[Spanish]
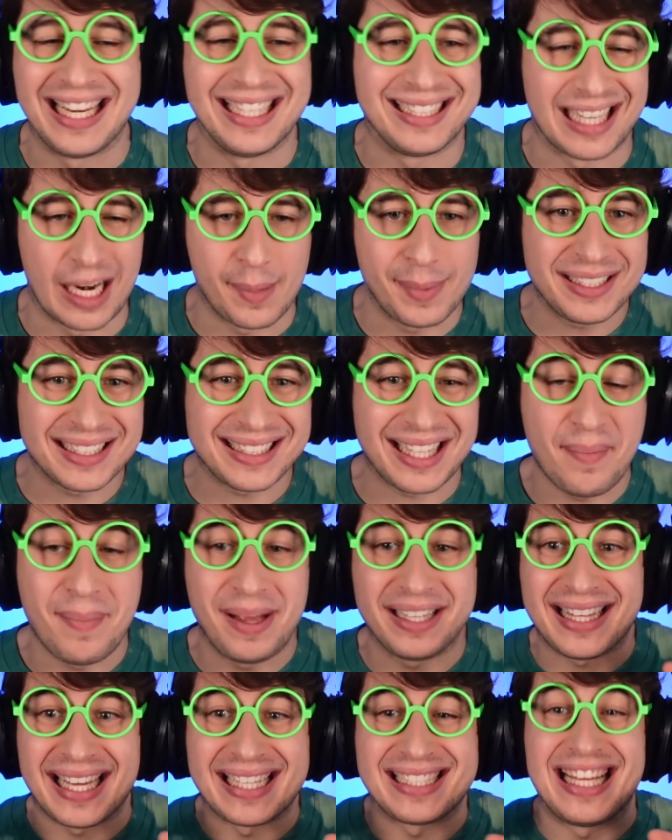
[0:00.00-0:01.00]
Literalmente te
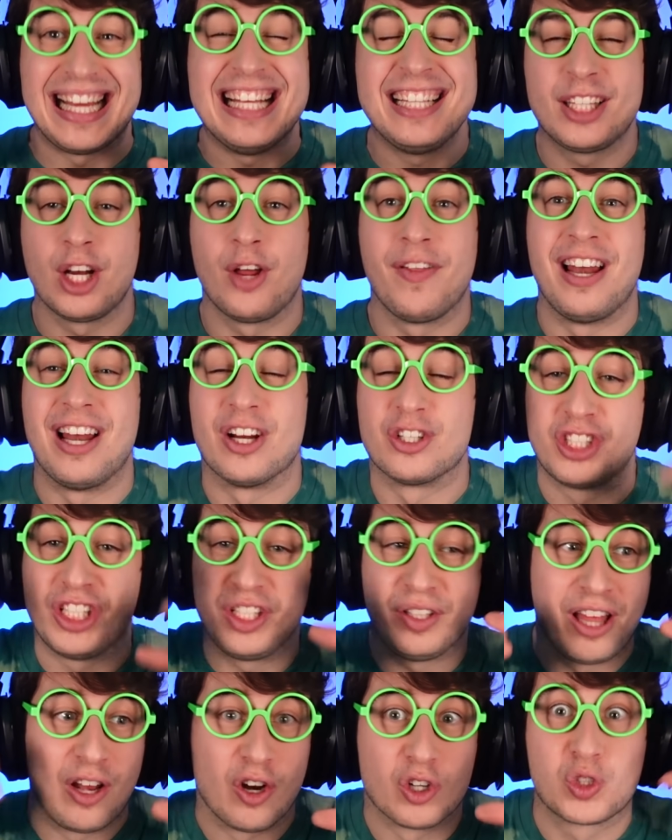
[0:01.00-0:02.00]
metes dentro de los,
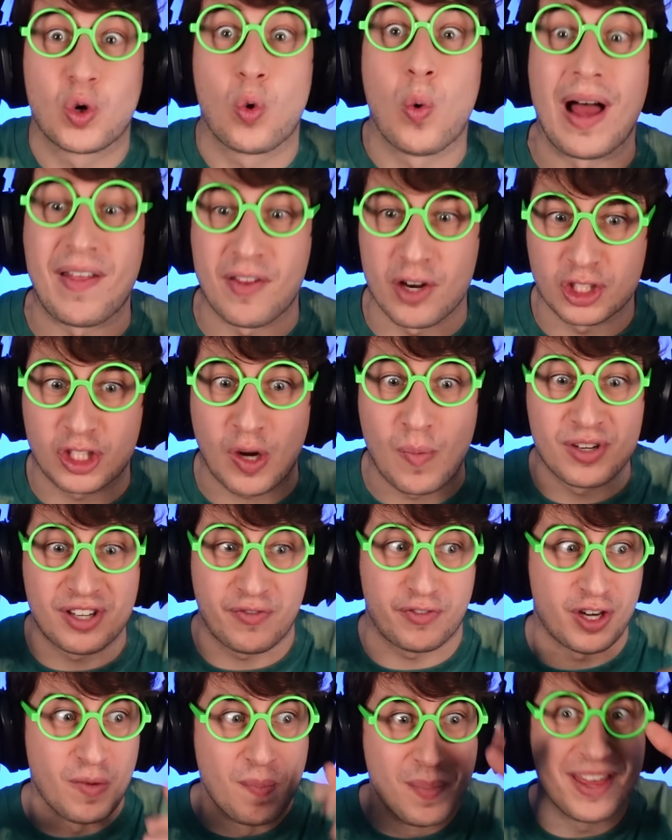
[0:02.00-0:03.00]
de los cuadros como si
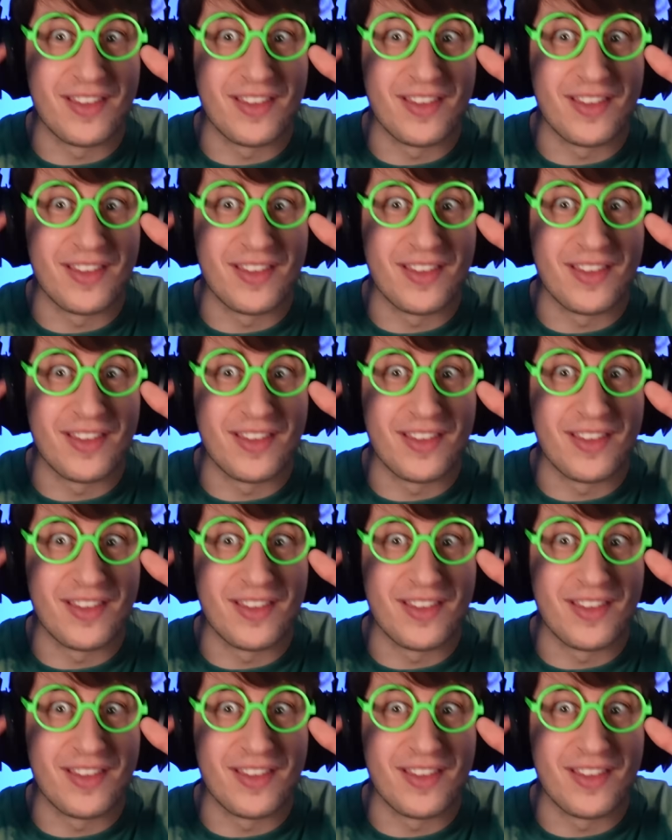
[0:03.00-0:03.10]
fuese un